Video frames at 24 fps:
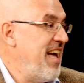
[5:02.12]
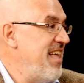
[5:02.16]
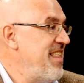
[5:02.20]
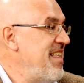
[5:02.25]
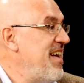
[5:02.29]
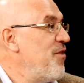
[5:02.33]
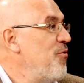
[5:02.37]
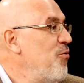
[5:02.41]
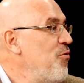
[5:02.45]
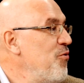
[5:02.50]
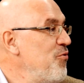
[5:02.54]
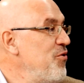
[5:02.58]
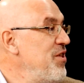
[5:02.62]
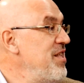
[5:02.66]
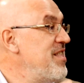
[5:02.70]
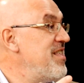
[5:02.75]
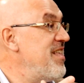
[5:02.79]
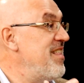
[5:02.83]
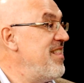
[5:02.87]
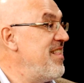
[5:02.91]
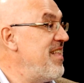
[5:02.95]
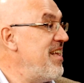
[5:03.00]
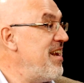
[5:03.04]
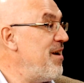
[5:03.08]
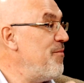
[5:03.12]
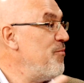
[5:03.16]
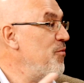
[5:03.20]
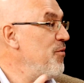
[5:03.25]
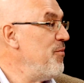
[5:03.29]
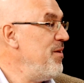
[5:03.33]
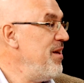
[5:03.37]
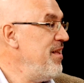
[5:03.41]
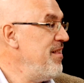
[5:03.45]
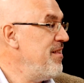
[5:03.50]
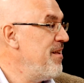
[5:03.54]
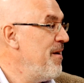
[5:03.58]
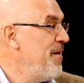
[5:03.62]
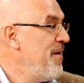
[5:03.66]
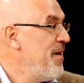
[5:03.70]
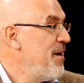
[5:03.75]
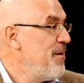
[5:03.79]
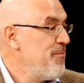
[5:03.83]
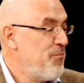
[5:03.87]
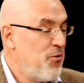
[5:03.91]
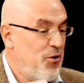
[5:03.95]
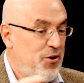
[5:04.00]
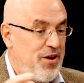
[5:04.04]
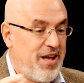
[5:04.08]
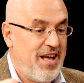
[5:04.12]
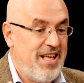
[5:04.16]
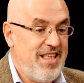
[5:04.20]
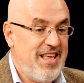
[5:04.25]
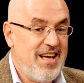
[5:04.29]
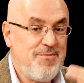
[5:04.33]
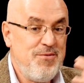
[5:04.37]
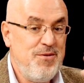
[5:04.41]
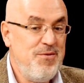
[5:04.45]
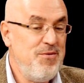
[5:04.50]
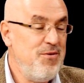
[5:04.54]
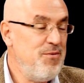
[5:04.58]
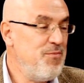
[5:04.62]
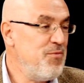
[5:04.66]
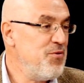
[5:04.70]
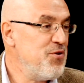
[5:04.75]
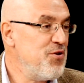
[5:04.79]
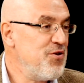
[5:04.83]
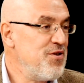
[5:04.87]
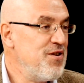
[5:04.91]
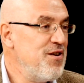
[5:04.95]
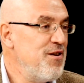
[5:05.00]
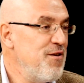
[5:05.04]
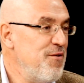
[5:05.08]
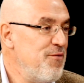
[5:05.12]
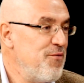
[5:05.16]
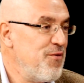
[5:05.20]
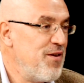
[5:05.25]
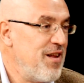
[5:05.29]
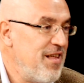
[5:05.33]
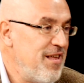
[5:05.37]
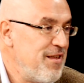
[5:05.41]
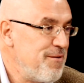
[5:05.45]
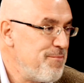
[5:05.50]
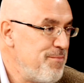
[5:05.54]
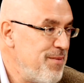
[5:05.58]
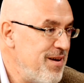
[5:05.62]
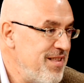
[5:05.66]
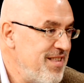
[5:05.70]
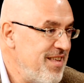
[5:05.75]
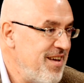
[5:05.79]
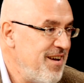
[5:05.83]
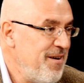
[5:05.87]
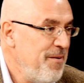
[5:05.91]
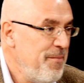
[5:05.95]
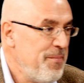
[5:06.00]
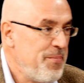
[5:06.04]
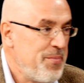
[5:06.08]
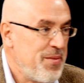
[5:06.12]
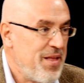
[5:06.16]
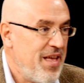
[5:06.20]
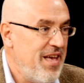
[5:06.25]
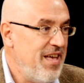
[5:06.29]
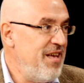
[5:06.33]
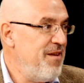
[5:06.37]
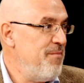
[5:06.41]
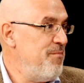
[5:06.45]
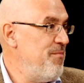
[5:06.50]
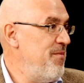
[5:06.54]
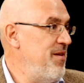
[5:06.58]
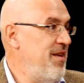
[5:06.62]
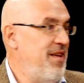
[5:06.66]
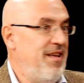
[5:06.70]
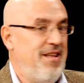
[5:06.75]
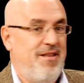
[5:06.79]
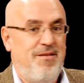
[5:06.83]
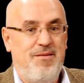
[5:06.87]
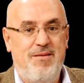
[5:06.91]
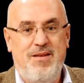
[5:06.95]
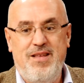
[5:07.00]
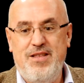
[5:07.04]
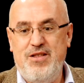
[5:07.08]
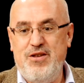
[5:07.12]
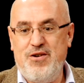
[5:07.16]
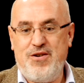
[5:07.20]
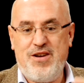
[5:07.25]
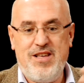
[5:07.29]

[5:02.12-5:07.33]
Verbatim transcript: ella luego ni se entera muy bien, porque ella ha vivido muchos años fuera de España y, yo